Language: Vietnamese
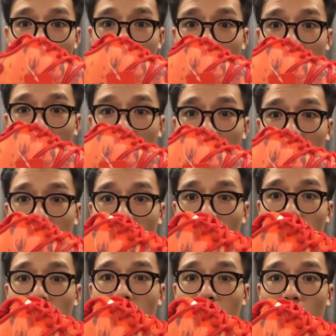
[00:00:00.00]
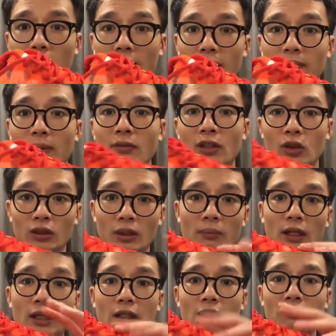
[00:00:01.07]
uh, không đi được đôi này bởi vì nó sẽ bị
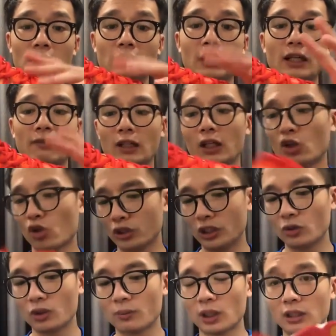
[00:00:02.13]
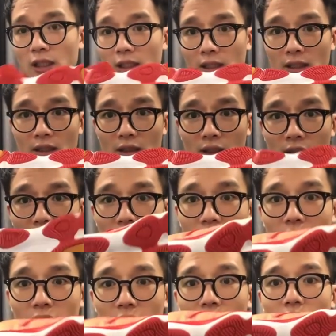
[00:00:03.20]
kích ở phần trên và gây khó chịu nha mọi người đấy
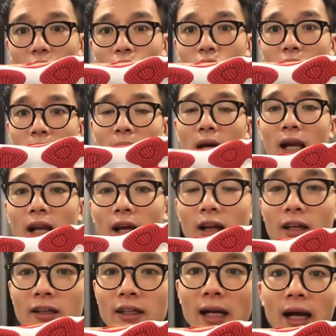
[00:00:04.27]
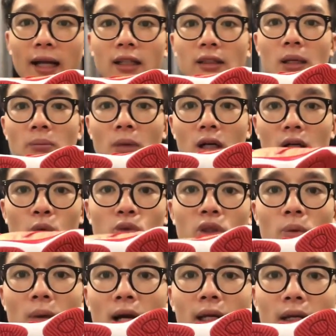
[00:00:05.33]
đôi giày mã là Li Ninh AITM
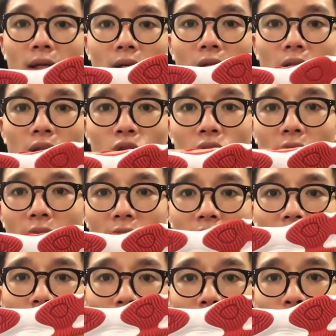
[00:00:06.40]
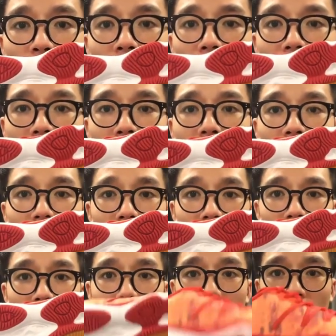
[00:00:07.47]
067 đôi giày này giá gốc là 1750
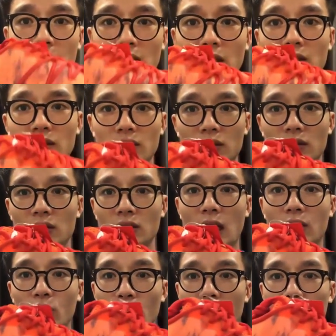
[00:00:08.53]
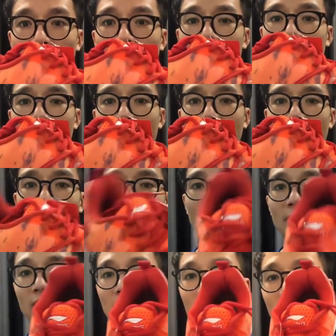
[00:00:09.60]
hàng nội địa Trung Quốc sách tay và
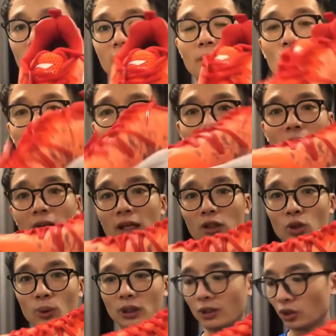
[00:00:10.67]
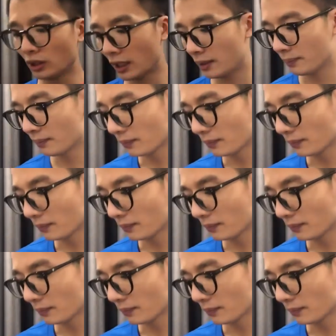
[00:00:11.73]
cam kết chất lượng cam kết hết cho mọi người rồi nhá